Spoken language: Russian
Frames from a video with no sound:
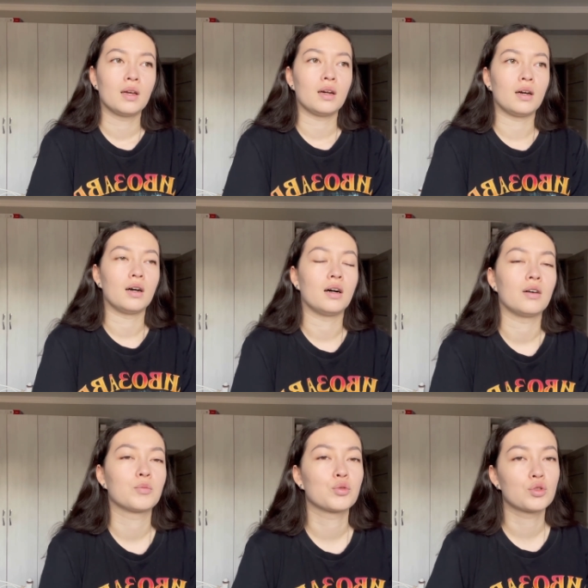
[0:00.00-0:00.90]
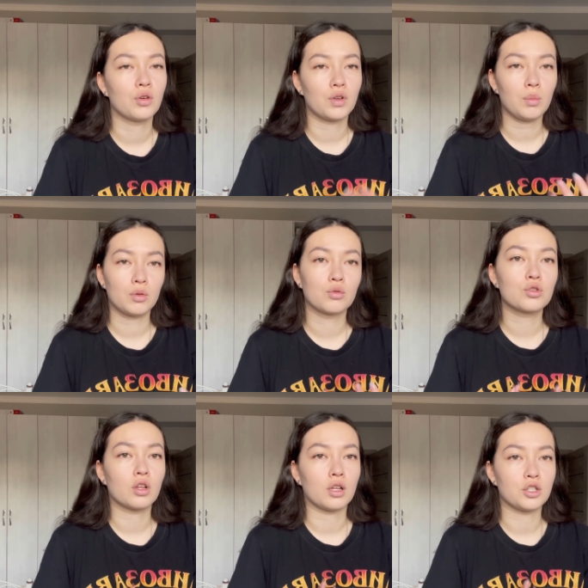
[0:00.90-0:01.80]
А в пустое время
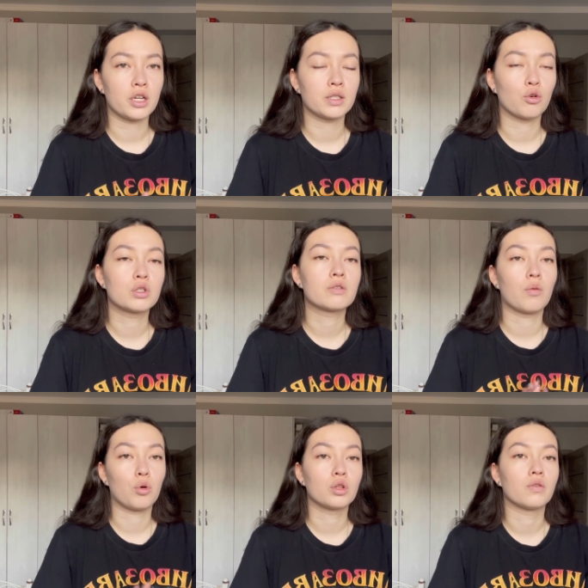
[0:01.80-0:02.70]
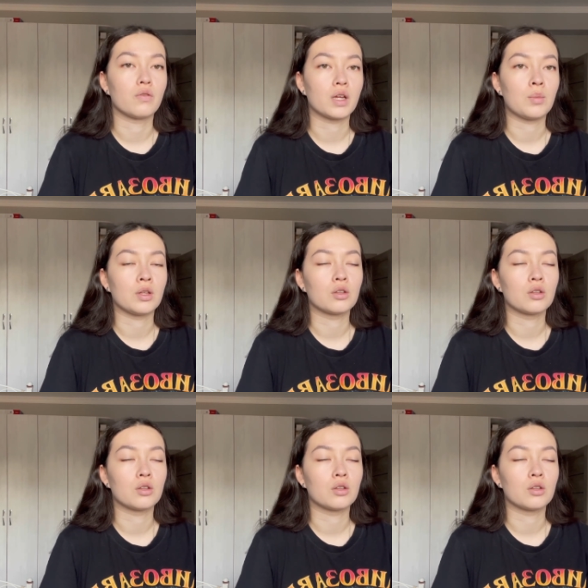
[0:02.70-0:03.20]
нужно отличать от свободного времени.